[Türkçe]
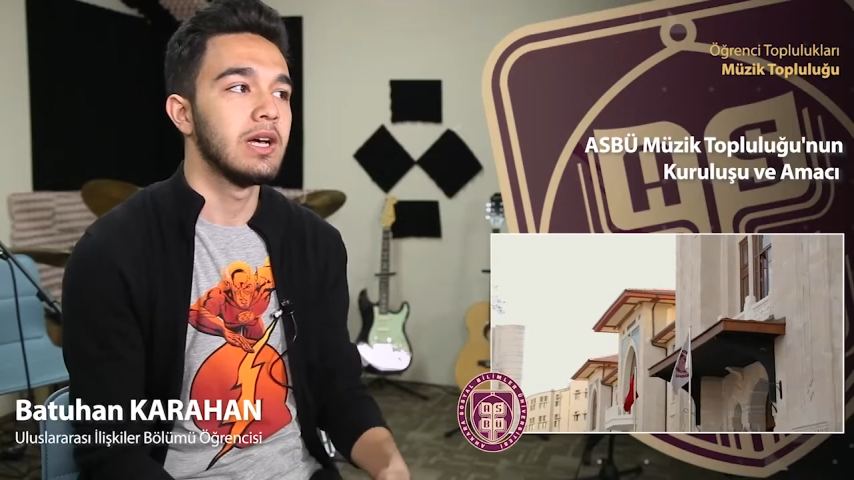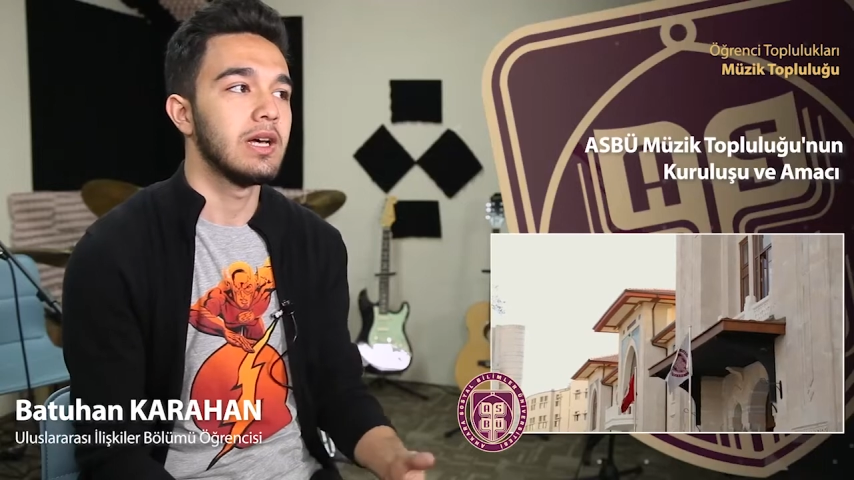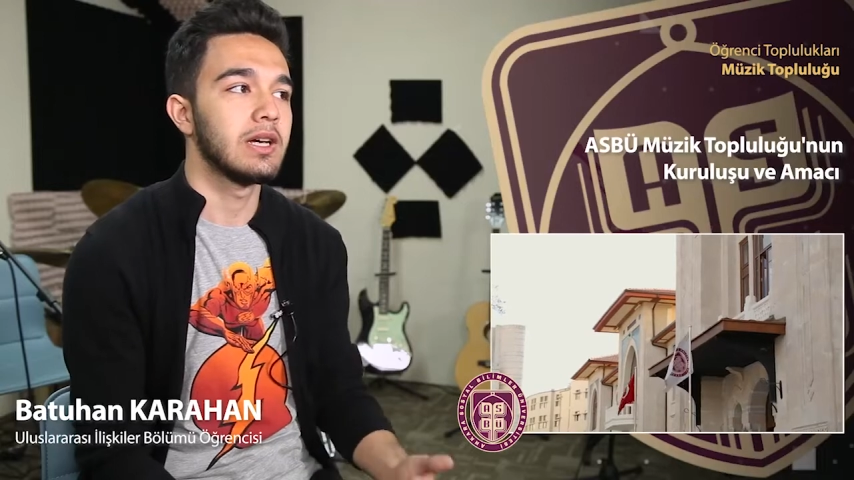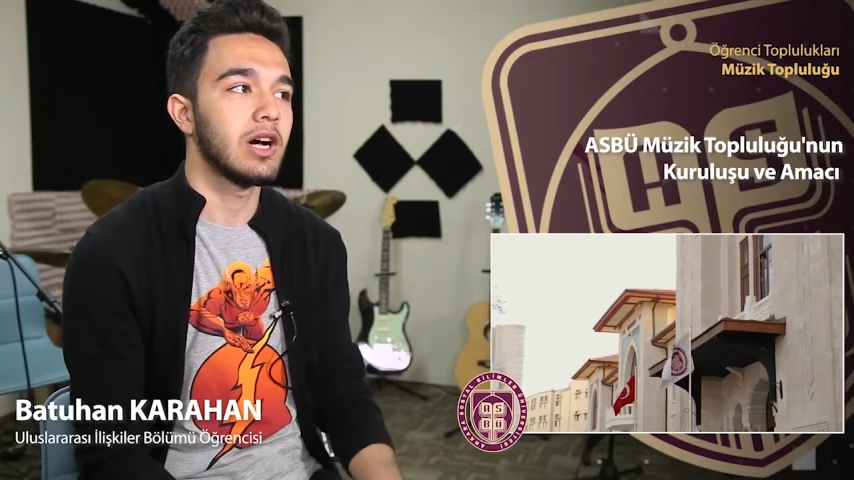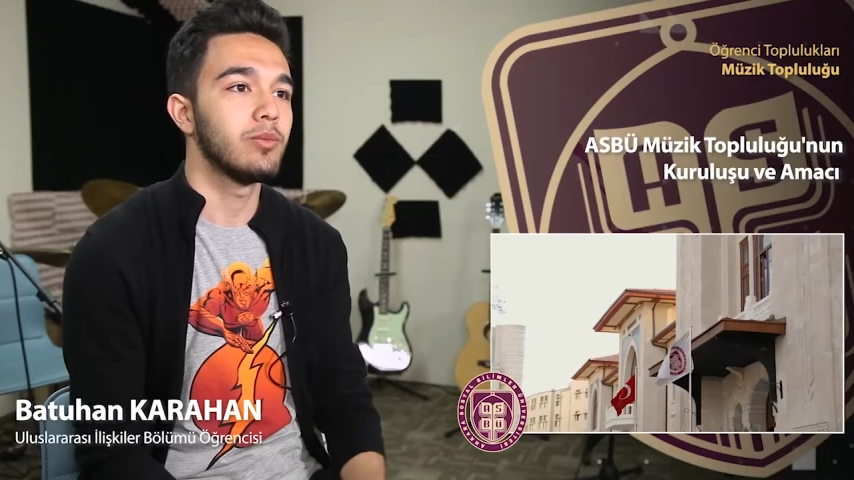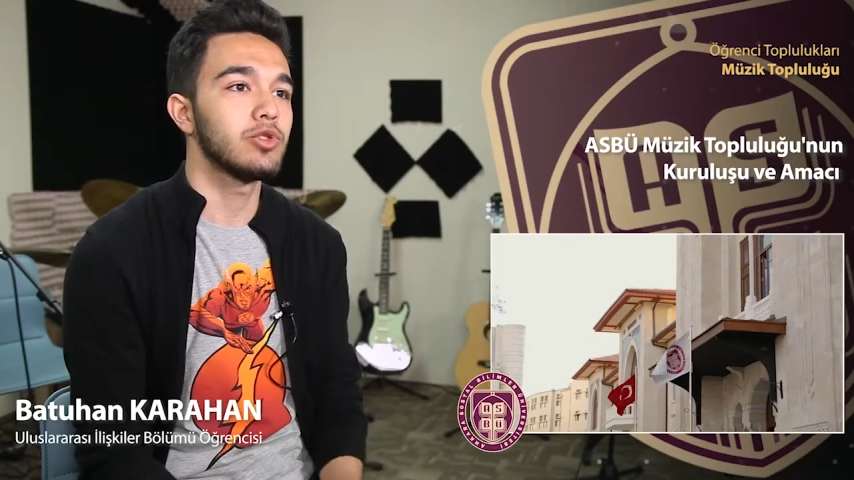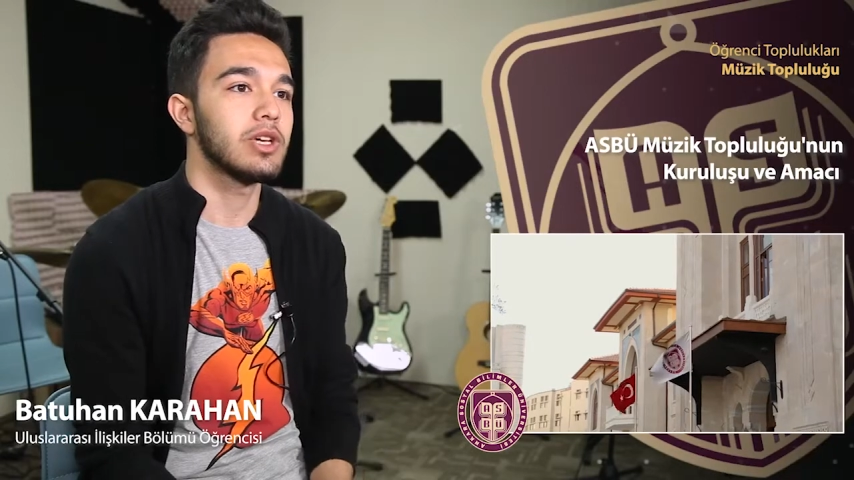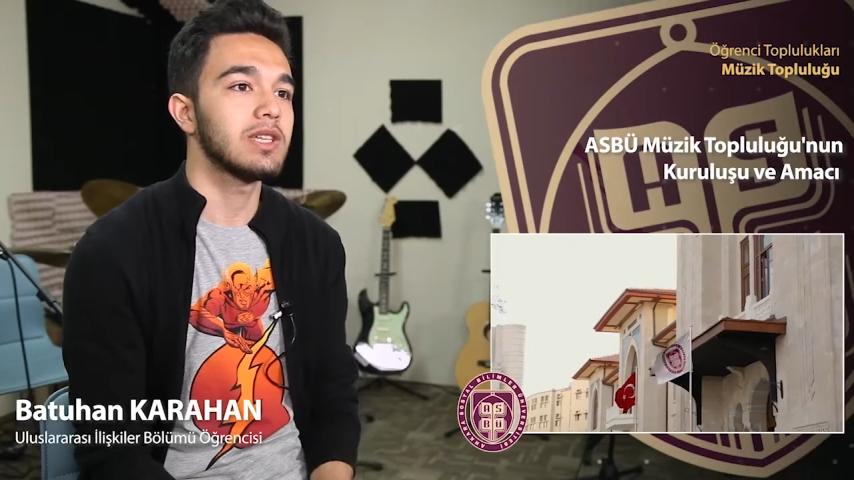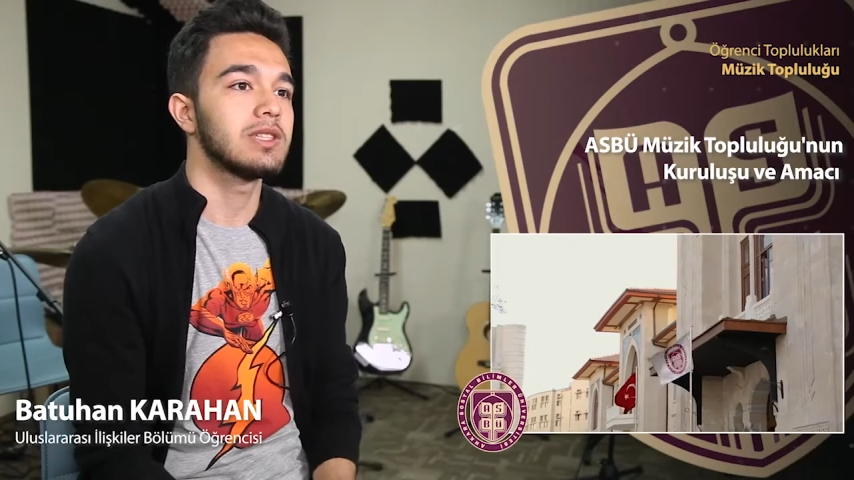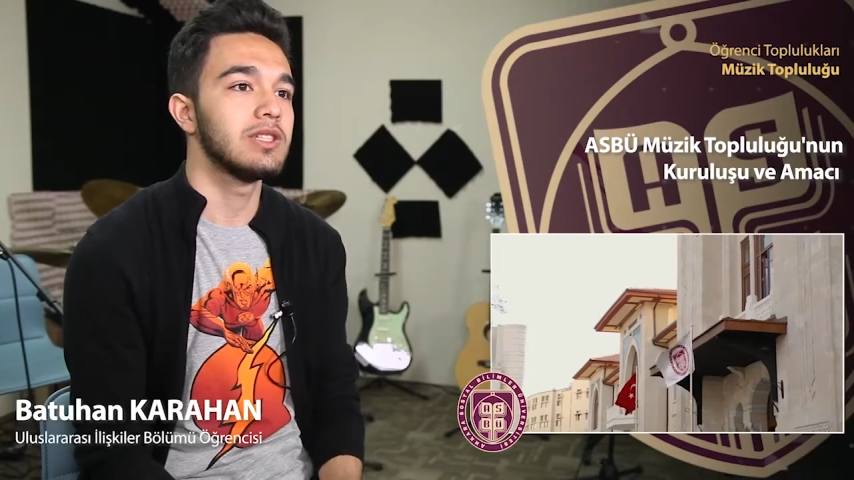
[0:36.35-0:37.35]
e, kampüs
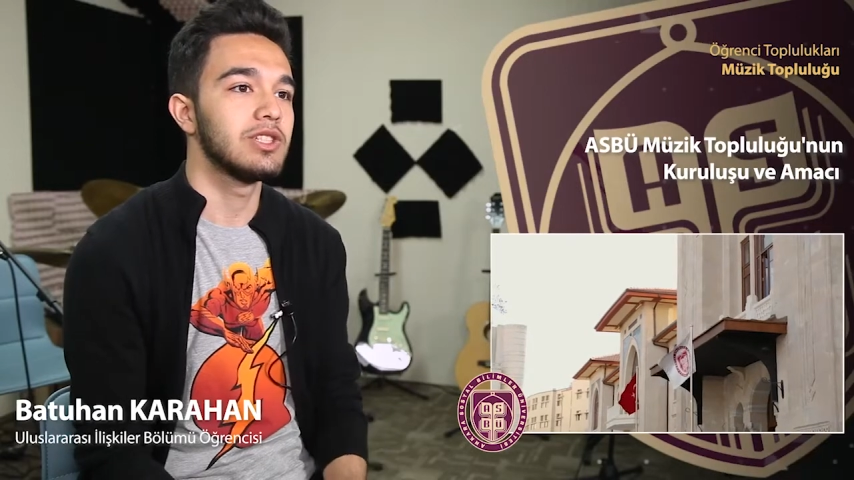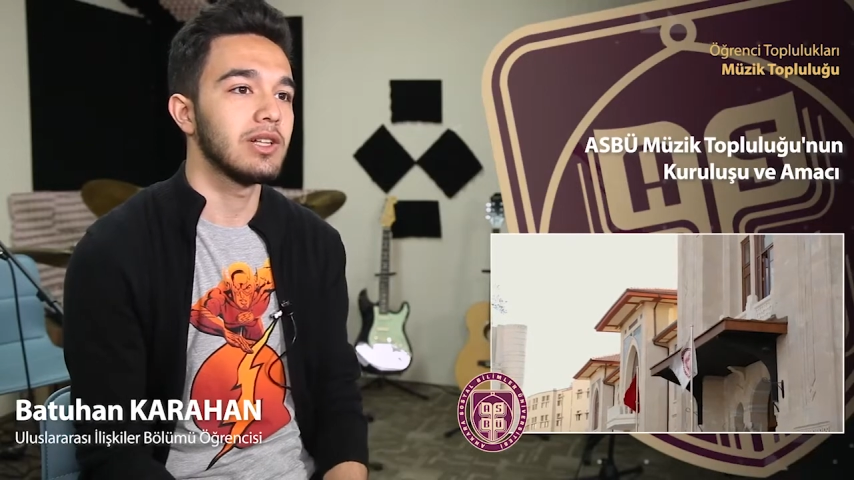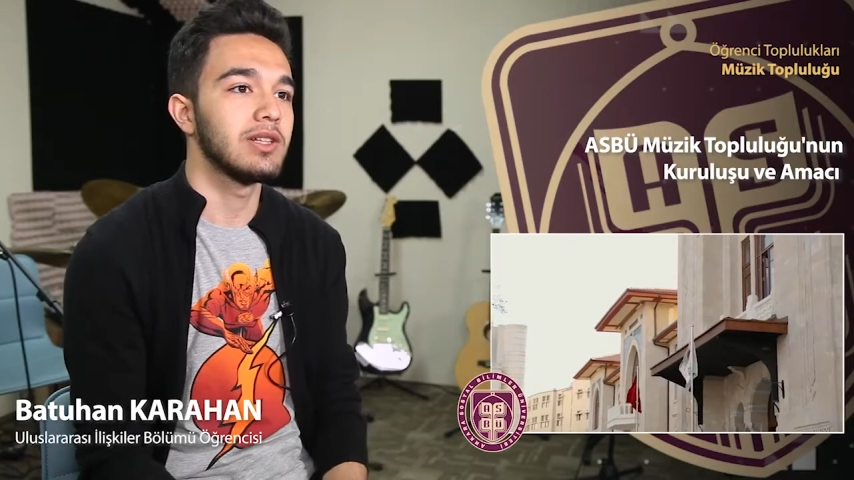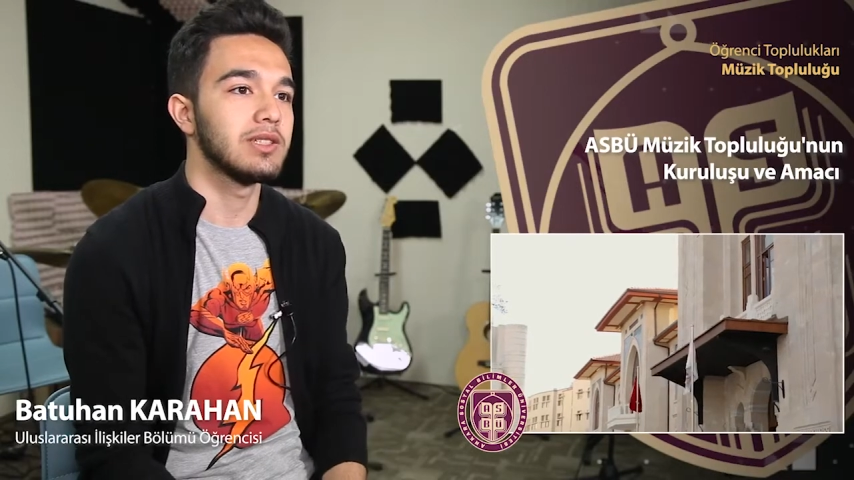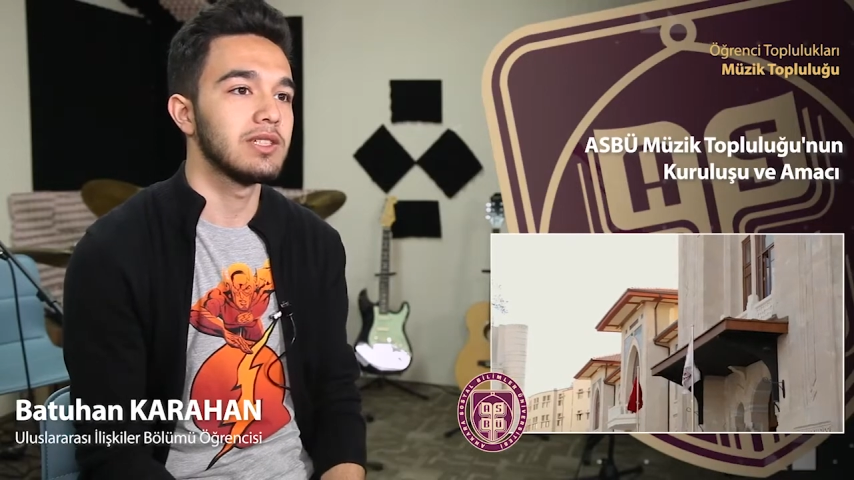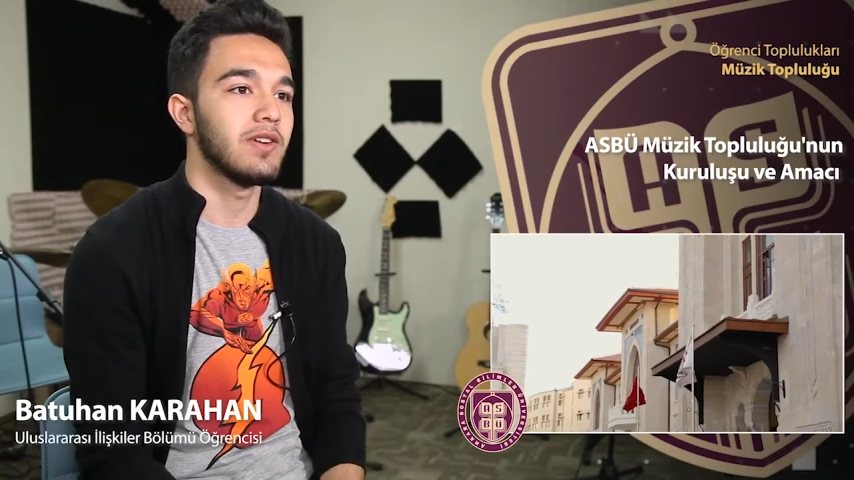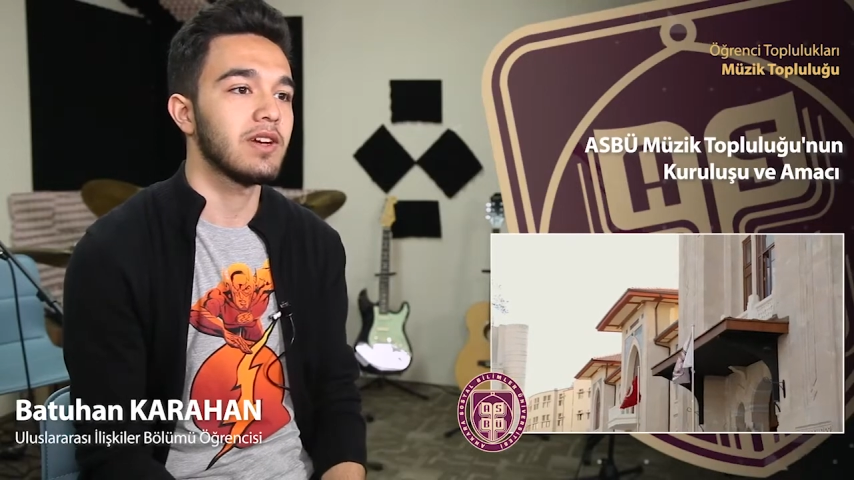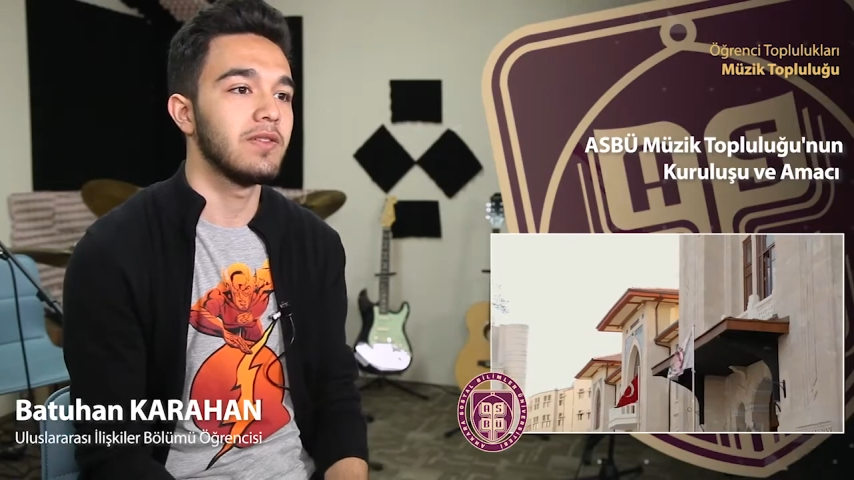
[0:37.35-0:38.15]
hayatını canlandırmak